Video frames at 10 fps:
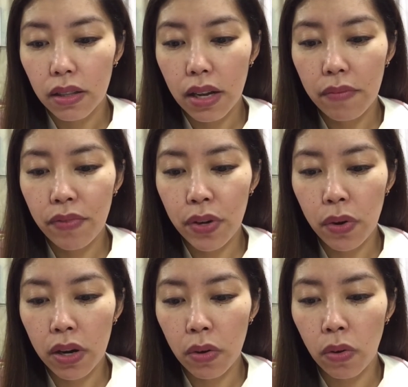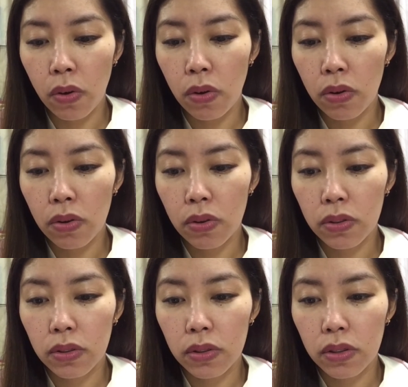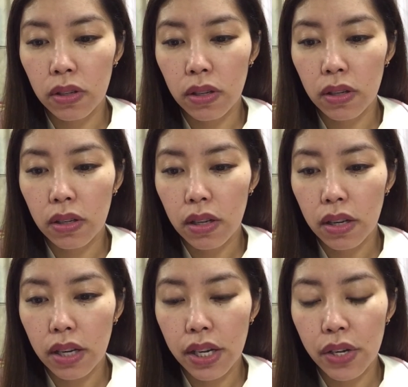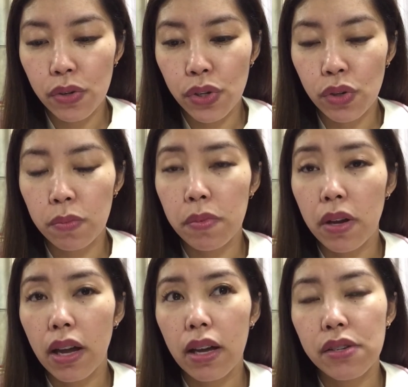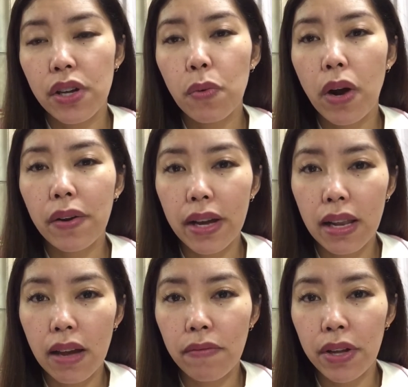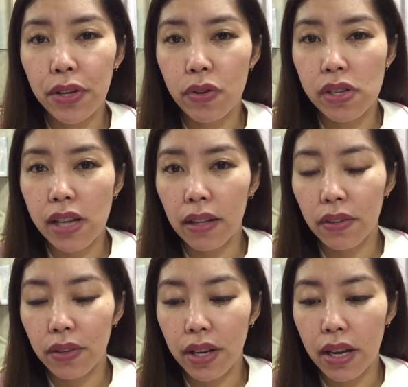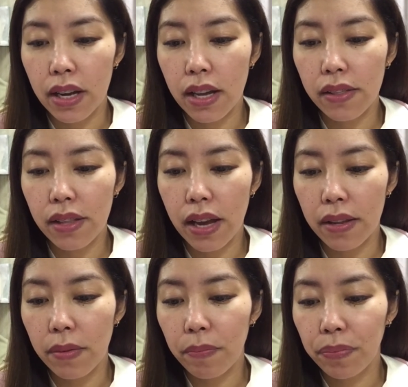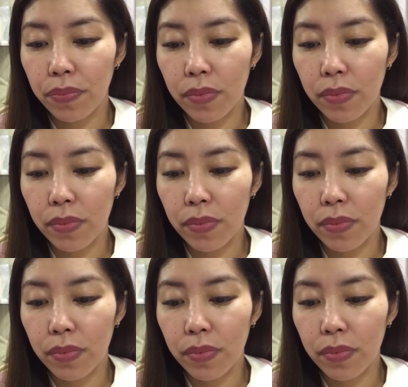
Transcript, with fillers: na-review ako ni YouTube January 11 yon Saturday. And then,